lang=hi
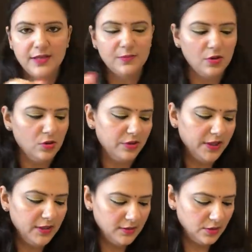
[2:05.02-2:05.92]
प्राइस मैं
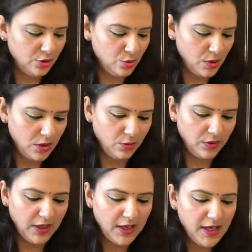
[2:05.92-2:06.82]
ऑलरेडी शो कर
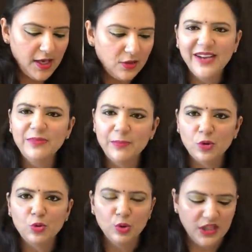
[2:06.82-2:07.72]
दूंगी एंड मैं
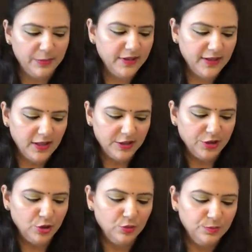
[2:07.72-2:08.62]
आपको खोल के भी दिखा देती